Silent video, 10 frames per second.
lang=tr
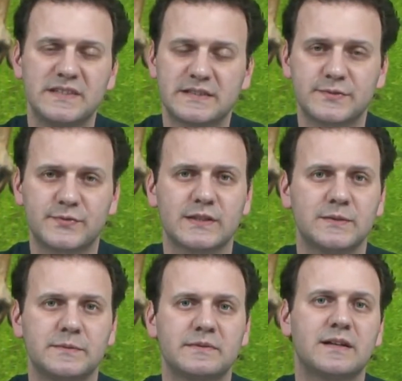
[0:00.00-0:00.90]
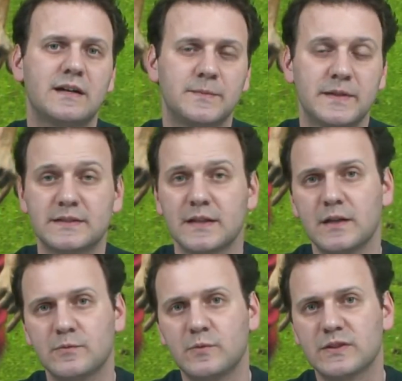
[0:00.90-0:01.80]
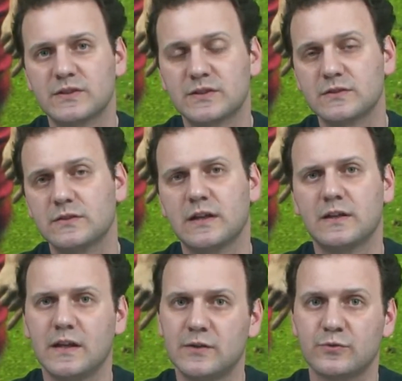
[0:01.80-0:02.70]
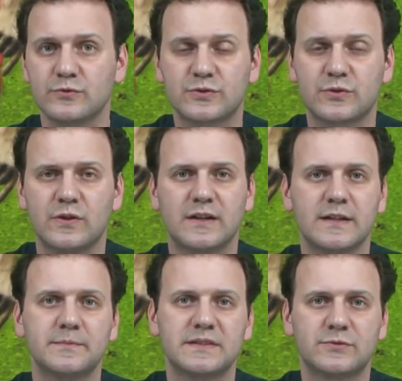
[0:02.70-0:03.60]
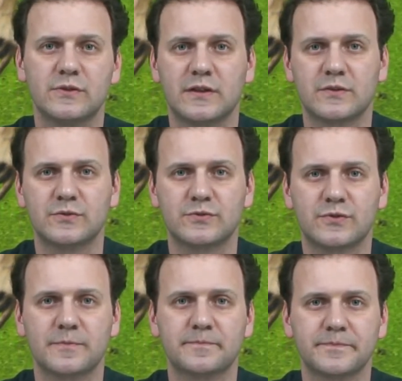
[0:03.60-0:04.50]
1-0 gibi bir galibiyet bu maç için e, en uygun skorlardan birisi olarak gözüküyor.